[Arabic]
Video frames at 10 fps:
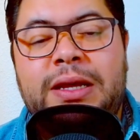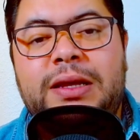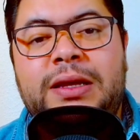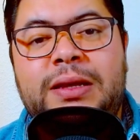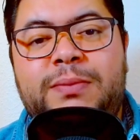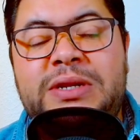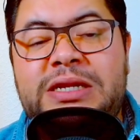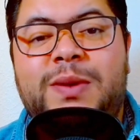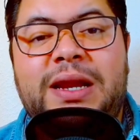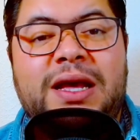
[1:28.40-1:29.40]
آه
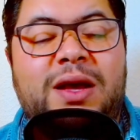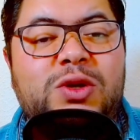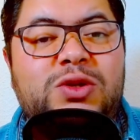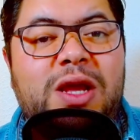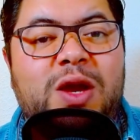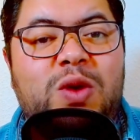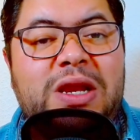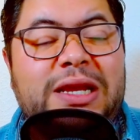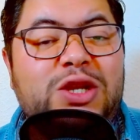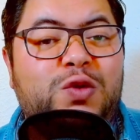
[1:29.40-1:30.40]
بالنسبه للاخوات والاخوان
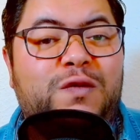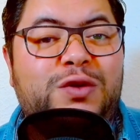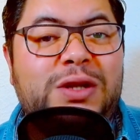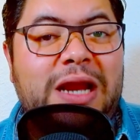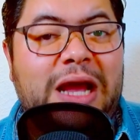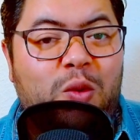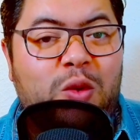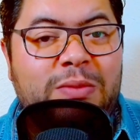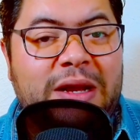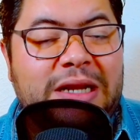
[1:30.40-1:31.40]
اللي كيشوفونا
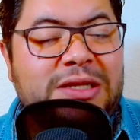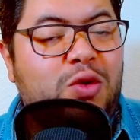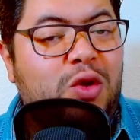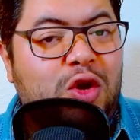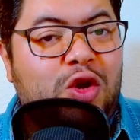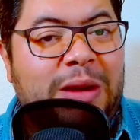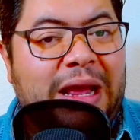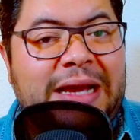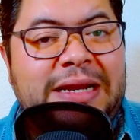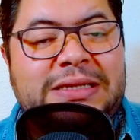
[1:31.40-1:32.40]
لاول مره تنقول لكم
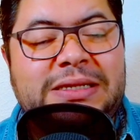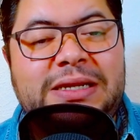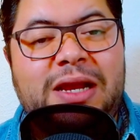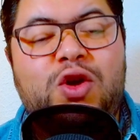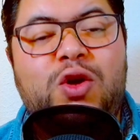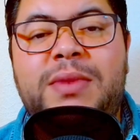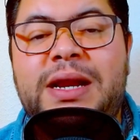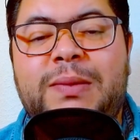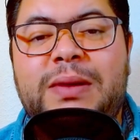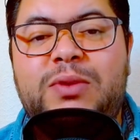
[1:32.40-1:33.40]
القناه ديالكم
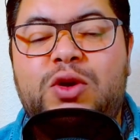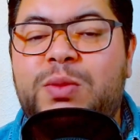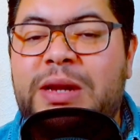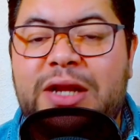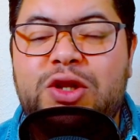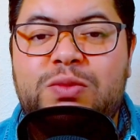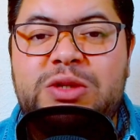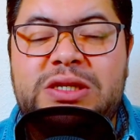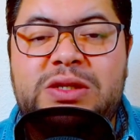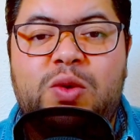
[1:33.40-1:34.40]
مرحبا بكم الى عندكم
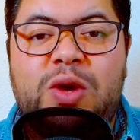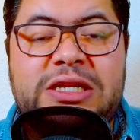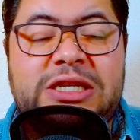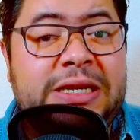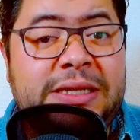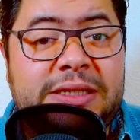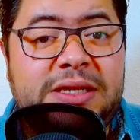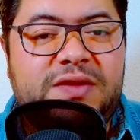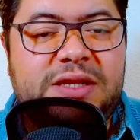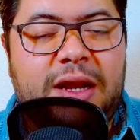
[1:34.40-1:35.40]
شي سؤال شي
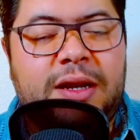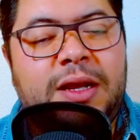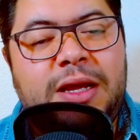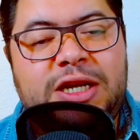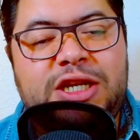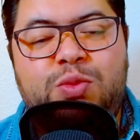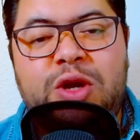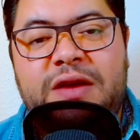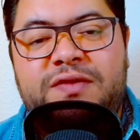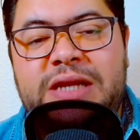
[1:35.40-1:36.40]
استفسار كتبوا
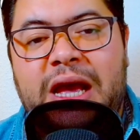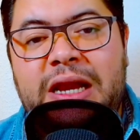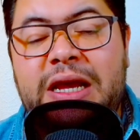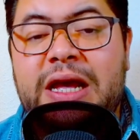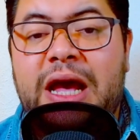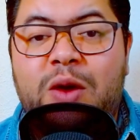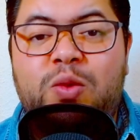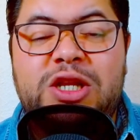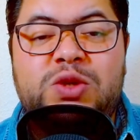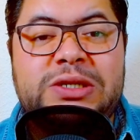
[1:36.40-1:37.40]
لي في التعليق
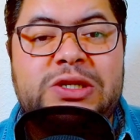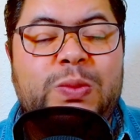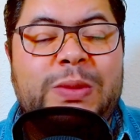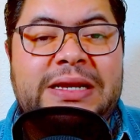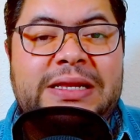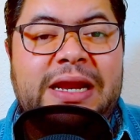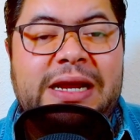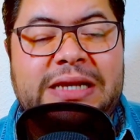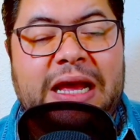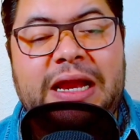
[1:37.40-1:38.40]
او لا تواصلوا معي
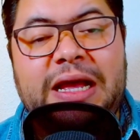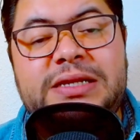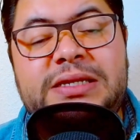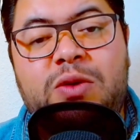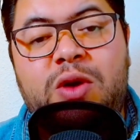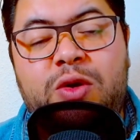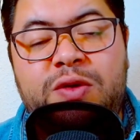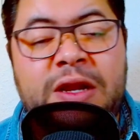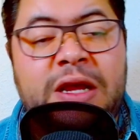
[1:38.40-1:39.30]
ديريكت على الخاص سواء